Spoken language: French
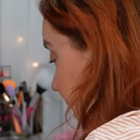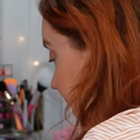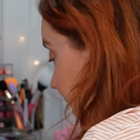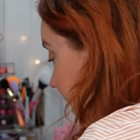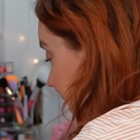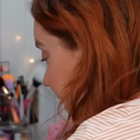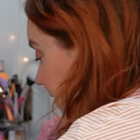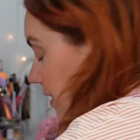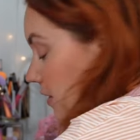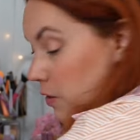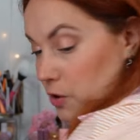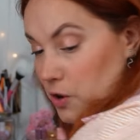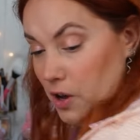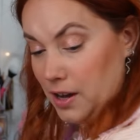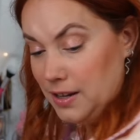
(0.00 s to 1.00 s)
Ah, c'est
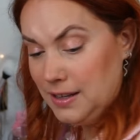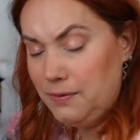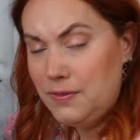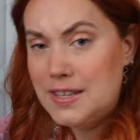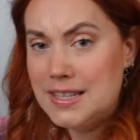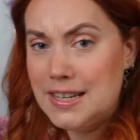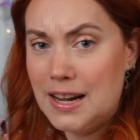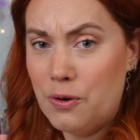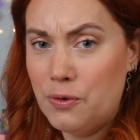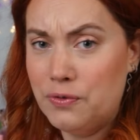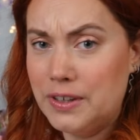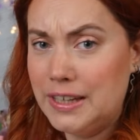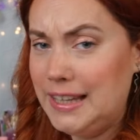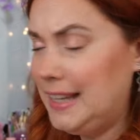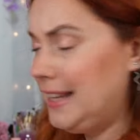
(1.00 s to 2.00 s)
encore pas difficile
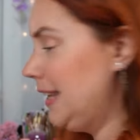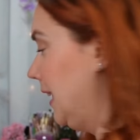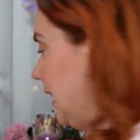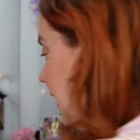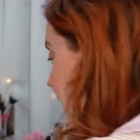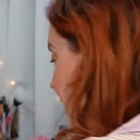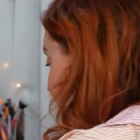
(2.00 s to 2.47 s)
à ouvrir.